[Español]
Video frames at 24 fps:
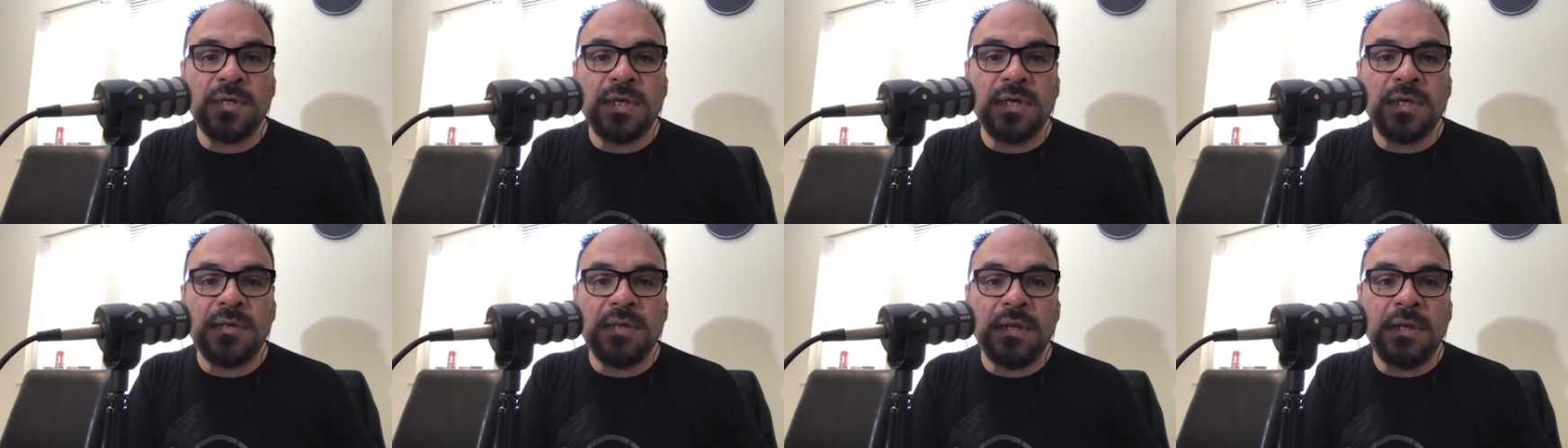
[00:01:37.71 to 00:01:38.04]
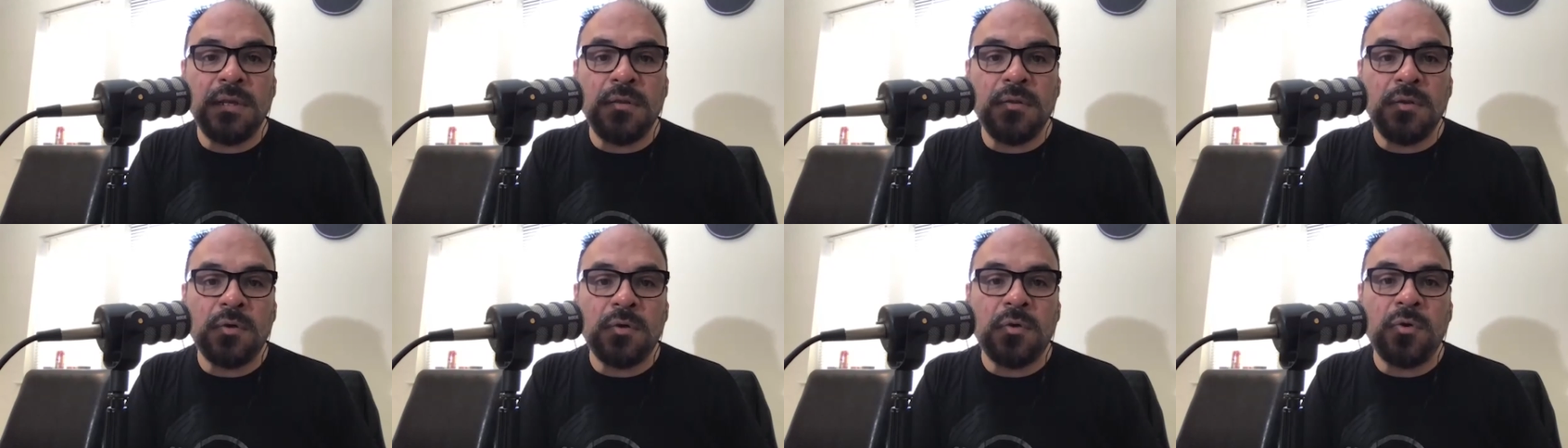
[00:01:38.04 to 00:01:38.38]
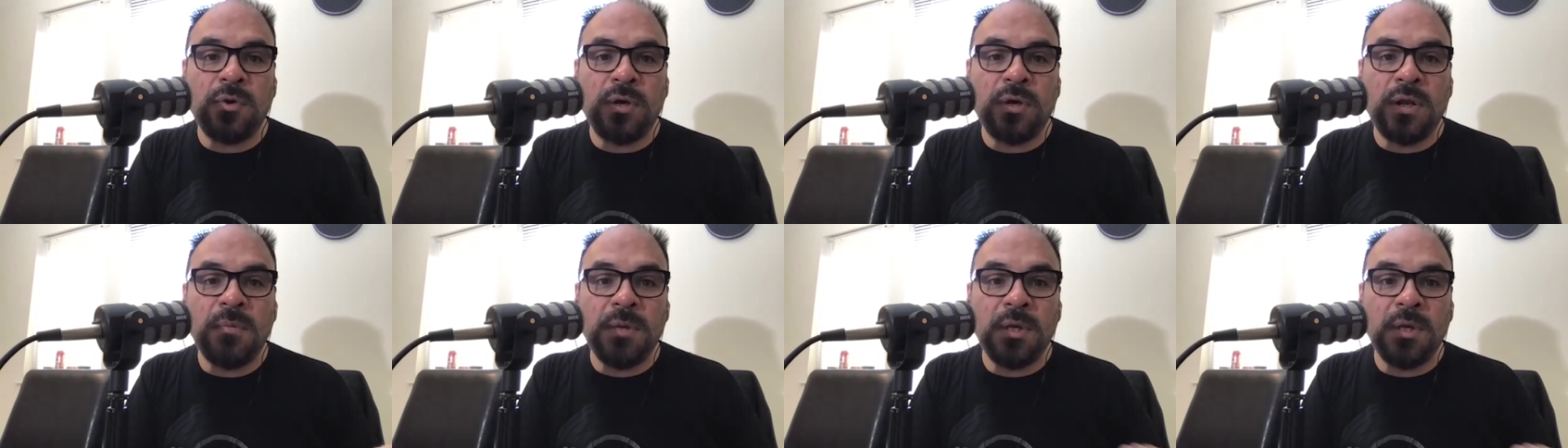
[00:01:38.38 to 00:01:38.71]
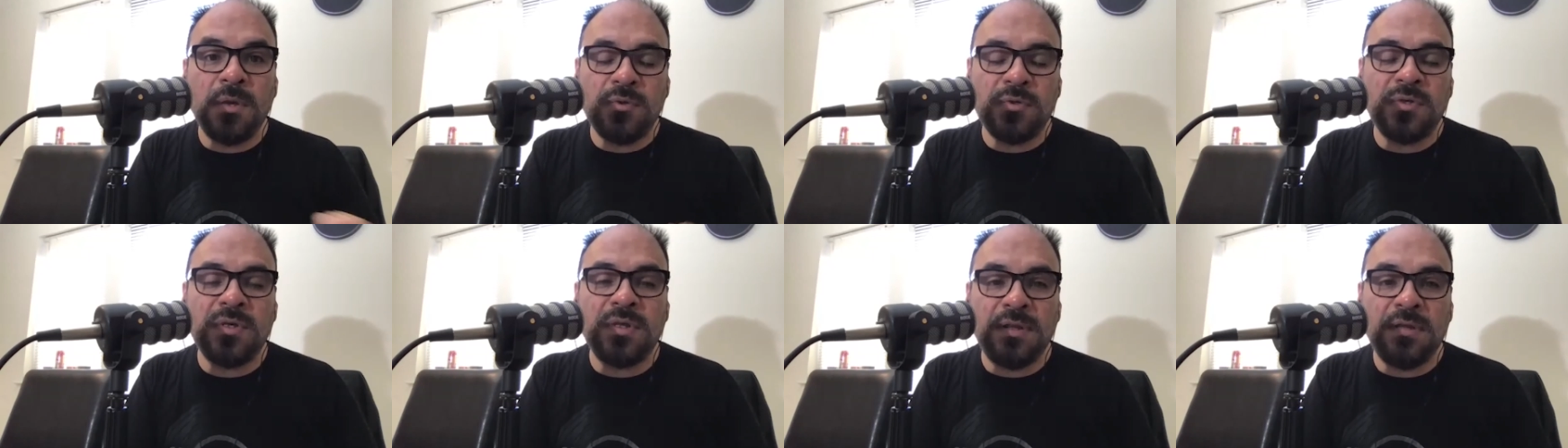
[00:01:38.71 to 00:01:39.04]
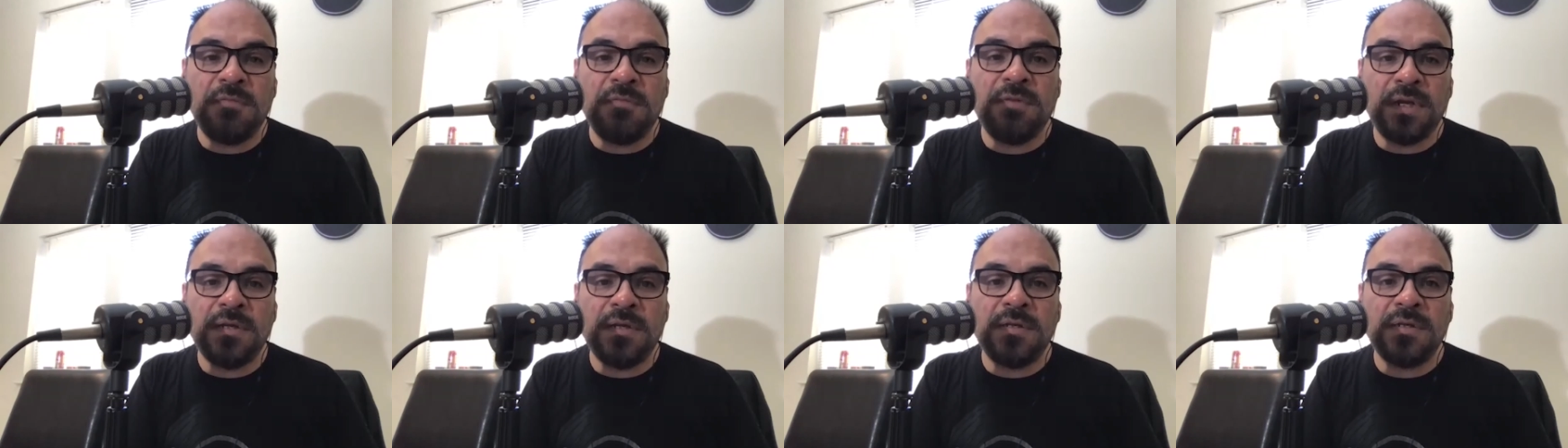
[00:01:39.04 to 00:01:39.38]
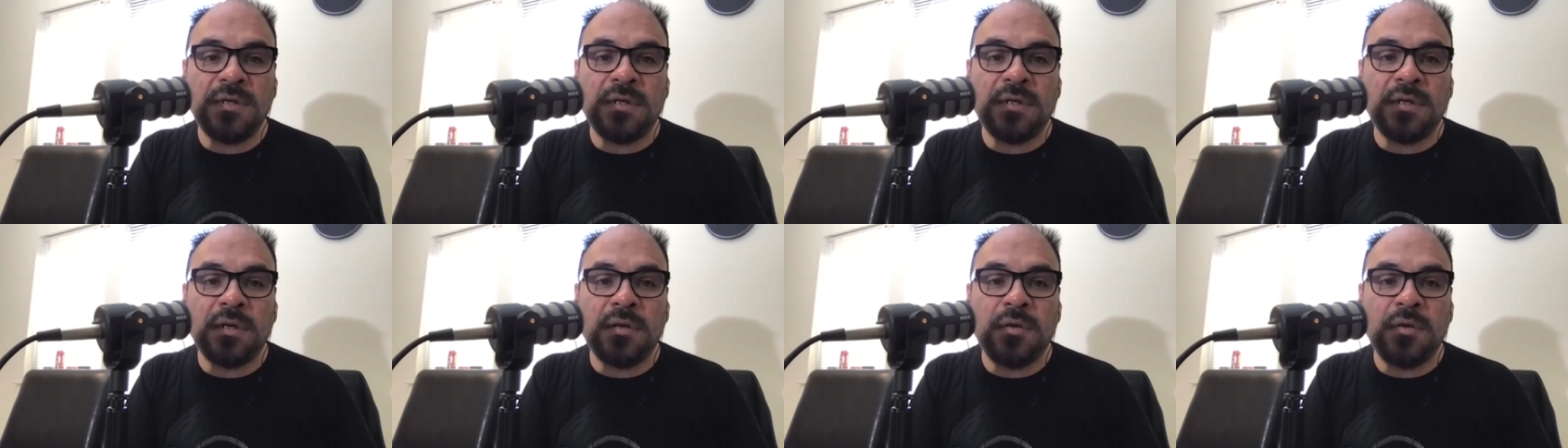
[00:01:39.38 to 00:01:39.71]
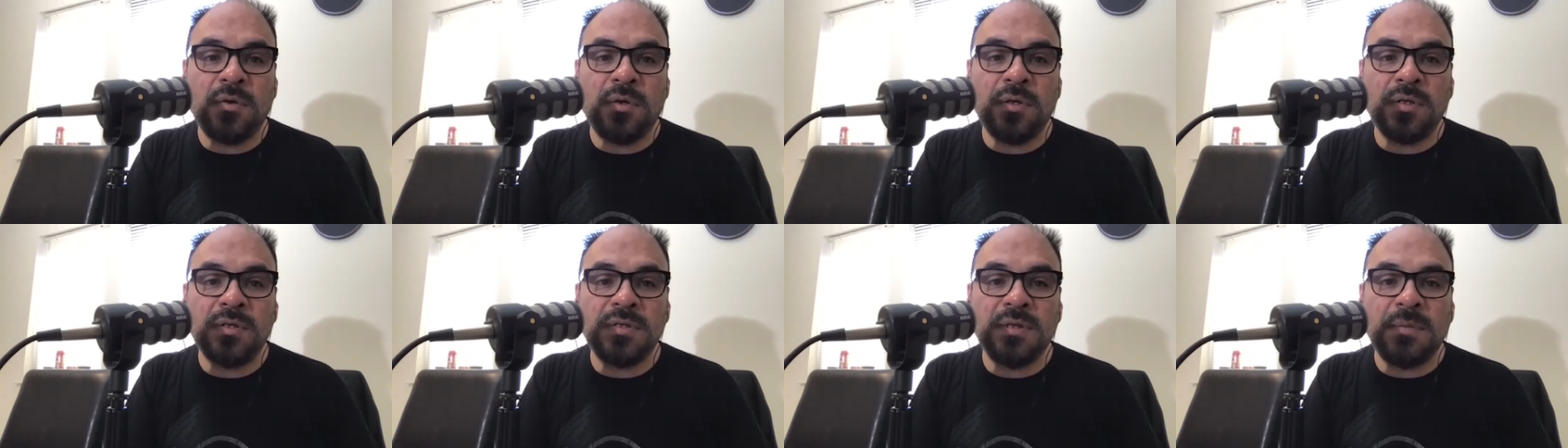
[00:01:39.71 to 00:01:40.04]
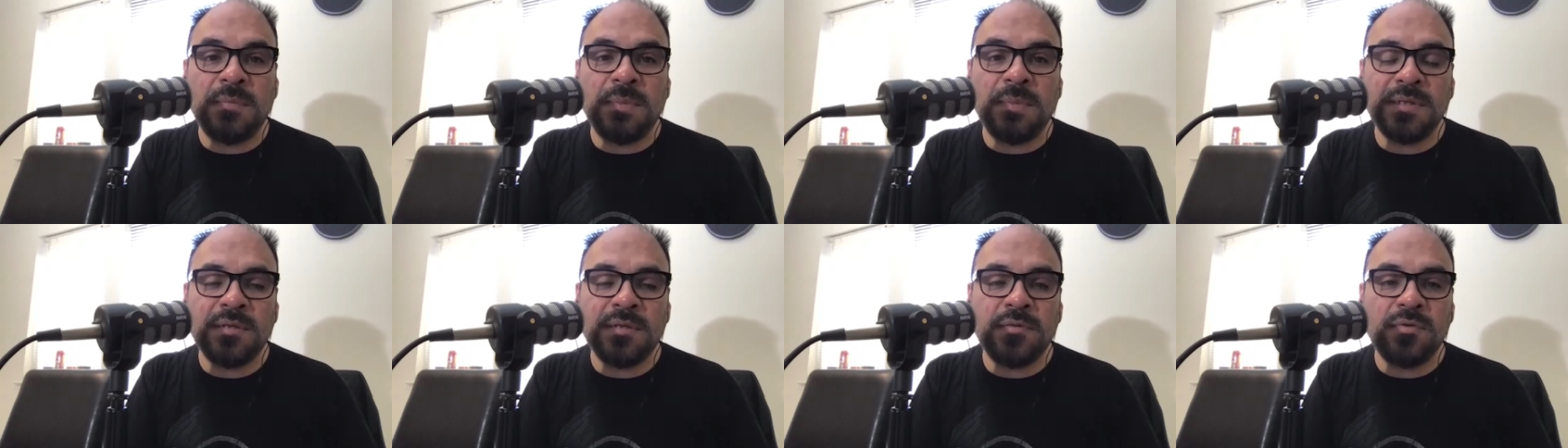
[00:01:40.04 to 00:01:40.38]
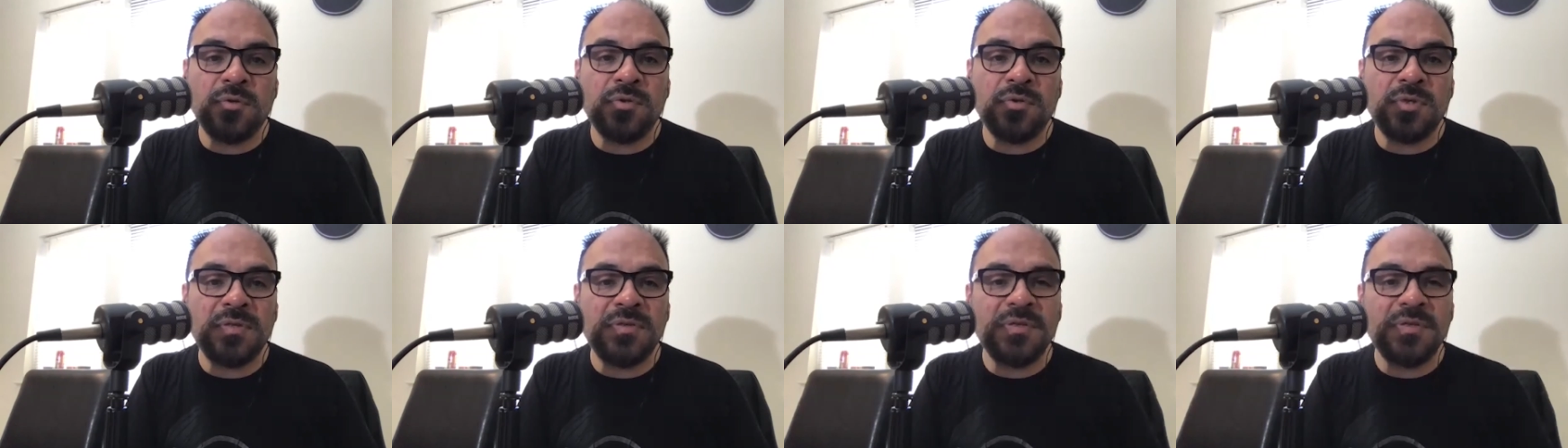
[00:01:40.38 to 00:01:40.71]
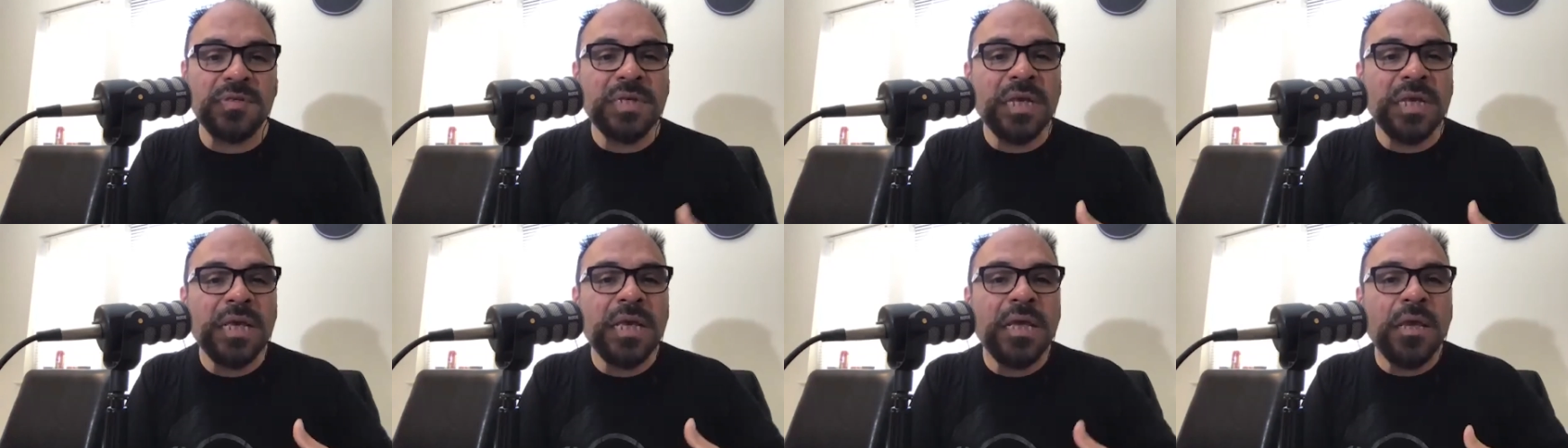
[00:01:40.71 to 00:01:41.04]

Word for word: que ha tenido el coronavirus en diferentes regiones de Massachusetts.